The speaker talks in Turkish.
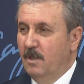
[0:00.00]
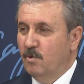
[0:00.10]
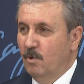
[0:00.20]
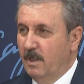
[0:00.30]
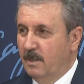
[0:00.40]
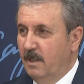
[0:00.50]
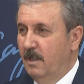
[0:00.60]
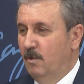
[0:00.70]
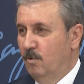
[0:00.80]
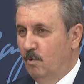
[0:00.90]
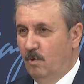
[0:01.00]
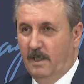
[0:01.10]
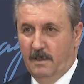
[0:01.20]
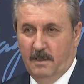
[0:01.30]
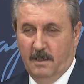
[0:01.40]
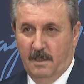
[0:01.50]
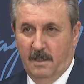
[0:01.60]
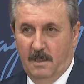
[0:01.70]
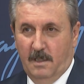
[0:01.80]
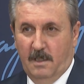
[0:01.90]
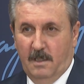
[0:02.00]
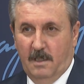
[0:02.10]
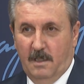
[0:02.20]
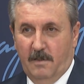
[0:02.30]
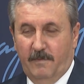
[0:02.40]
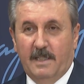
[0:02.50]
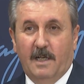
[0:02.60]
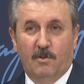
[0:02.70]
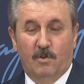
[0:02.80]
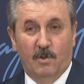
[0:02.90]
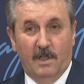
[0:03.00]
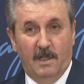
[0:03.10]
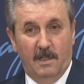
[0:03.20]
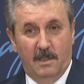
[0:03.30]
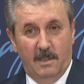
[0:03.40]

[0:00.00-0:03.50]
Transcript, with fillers: sokakta kurulan e, ve daha sonra